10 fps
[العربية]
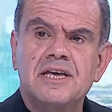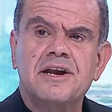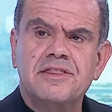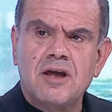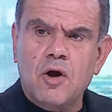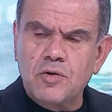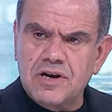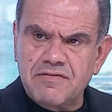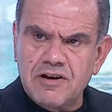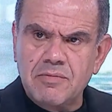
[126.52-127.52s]
يرتعون
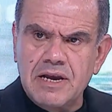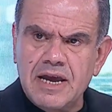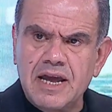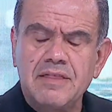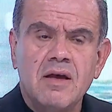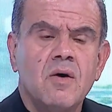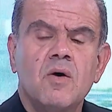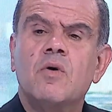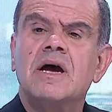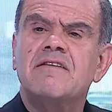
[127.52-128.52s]
في
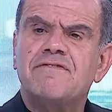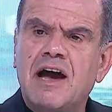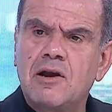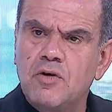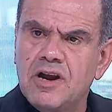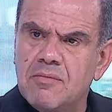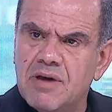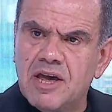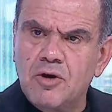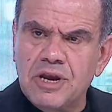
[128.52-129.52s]
البلاد ويفعلون
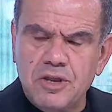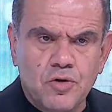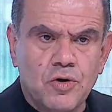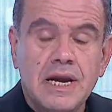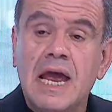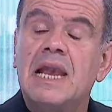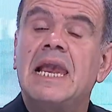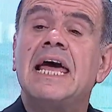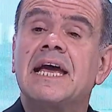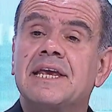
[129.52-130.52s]
ما يريدون
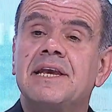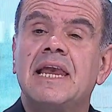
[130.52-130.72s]
كيفاش